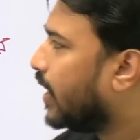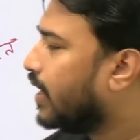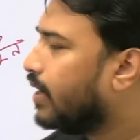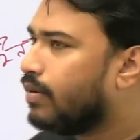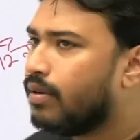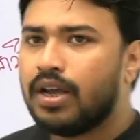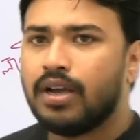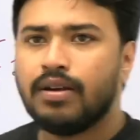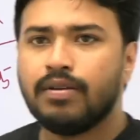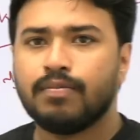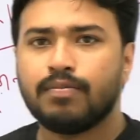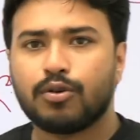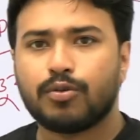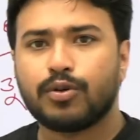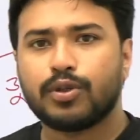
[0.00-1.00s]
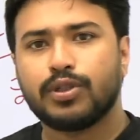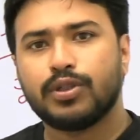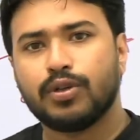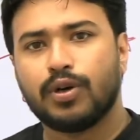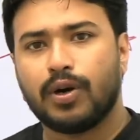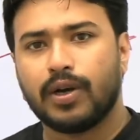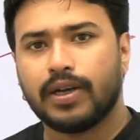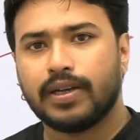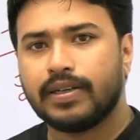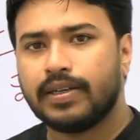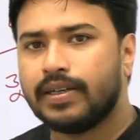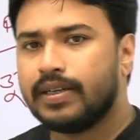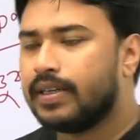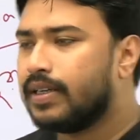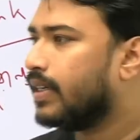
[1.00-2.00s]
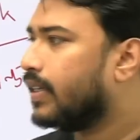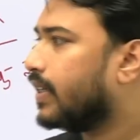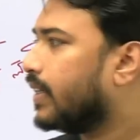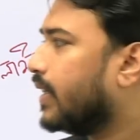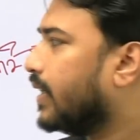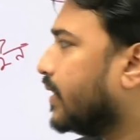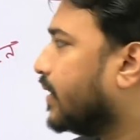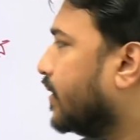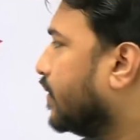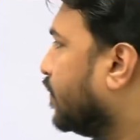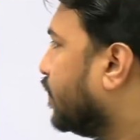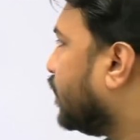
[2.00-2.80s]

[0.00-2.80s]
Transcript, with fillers: লাইন প্রবর্তিত হয় ঠিক আছে